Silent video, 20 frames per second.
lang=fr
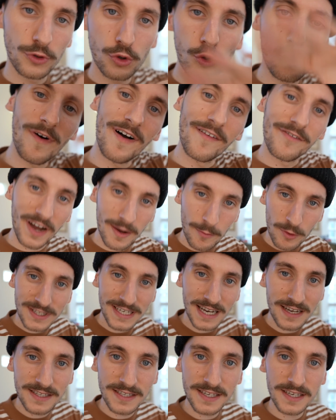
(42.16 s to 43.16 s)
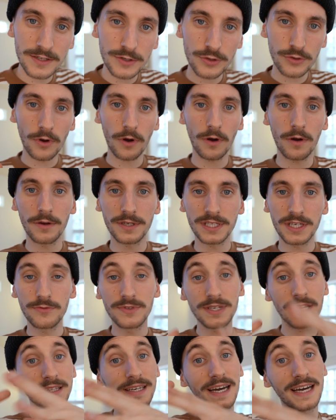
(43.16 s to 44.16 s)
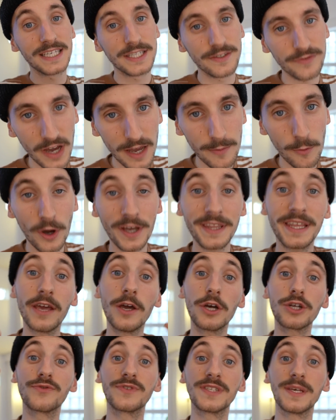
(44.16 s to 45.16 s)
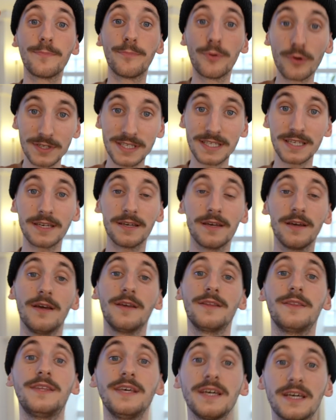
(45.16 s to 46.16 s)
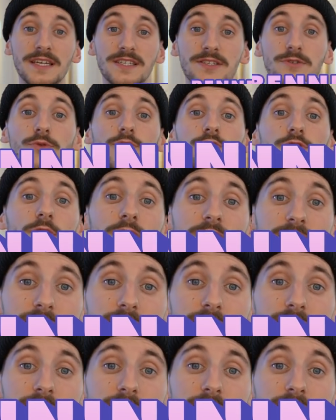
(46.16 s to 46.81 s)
Du coup on va vraiment s'axer sur euh, ce qui vous intéresse vraiment et d'ailleurs je vous ai posé des questions sur